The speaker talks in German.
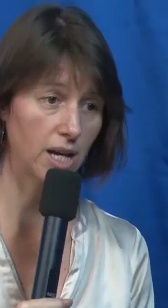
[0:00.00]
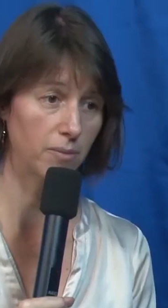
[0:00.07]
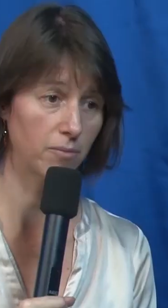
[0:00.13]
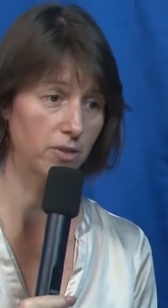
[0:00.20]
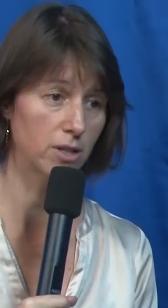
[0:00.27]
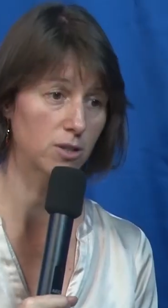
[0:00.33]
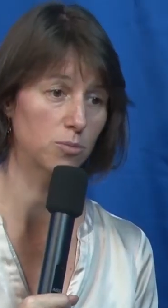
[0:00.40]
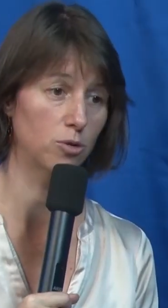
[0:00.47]
haben
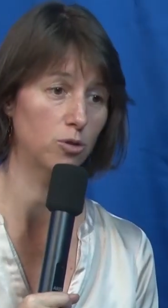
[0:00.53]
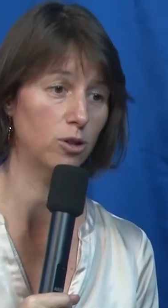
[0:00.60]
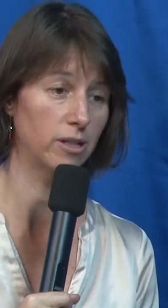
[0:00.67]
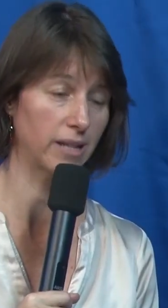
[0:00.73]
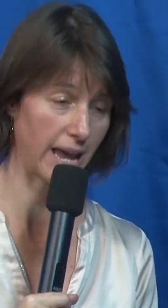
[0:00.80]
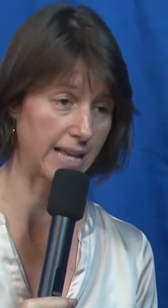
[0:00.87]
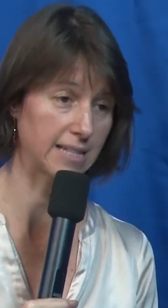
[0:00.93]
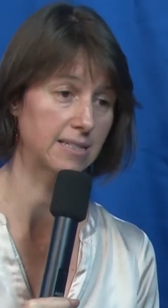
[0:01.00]
wir zum Glück
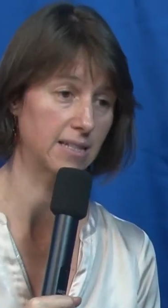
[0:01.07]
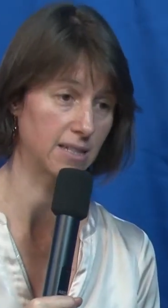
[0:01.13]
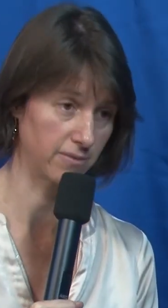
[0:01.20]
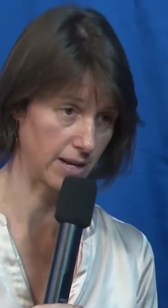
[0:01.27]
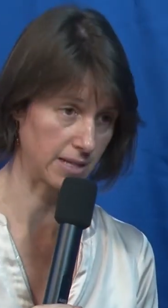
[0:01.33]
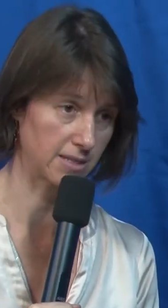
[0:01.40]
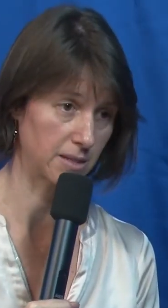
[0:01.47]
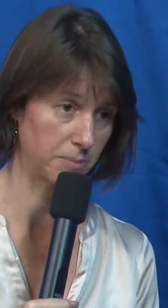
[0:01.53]
30
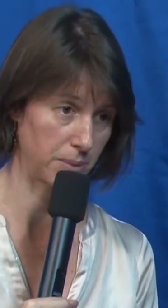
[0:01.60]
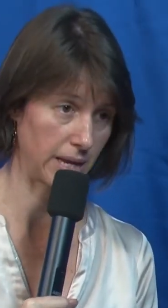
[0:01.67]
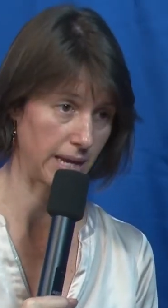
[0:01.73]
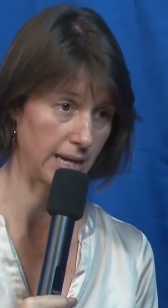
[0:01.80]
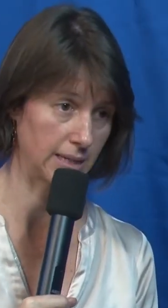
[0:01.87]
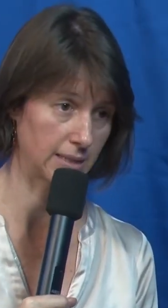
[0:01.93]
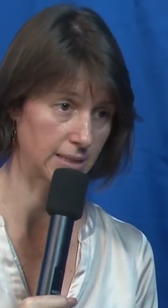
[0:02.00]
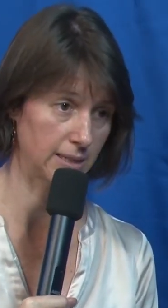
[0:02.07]

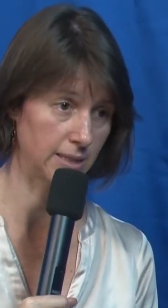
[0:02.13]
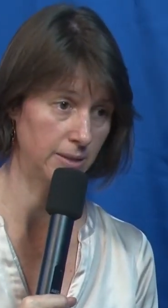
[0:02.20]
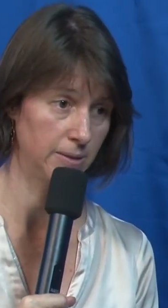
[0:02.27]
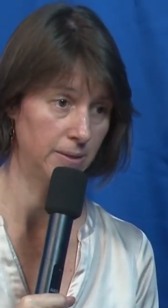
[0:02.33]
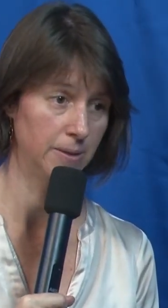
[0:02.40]
Wasserbehälter,